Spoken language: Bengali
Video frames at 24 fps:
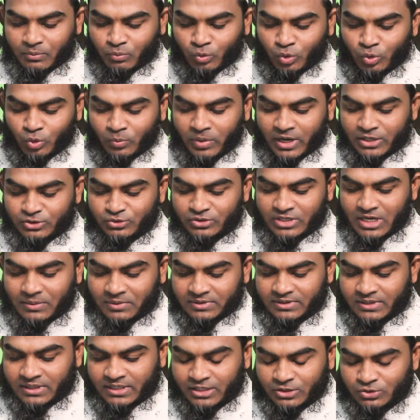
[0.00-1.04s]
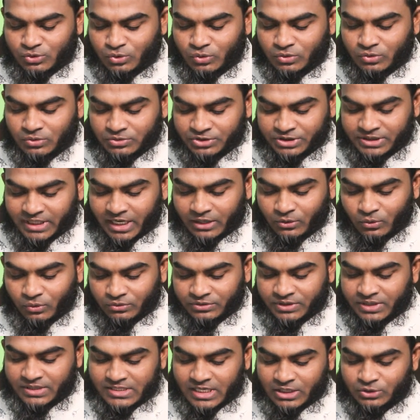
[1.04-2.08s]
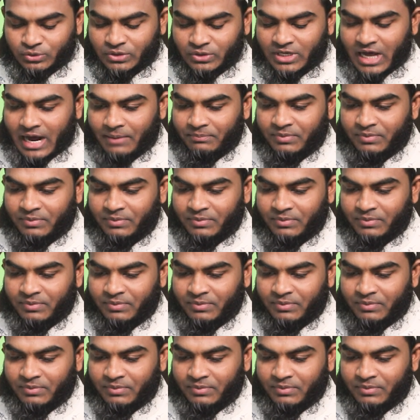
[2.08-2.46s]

মুন ভাই যদি আমাদেরকে একটু শেয়ার করতেন যে আসলে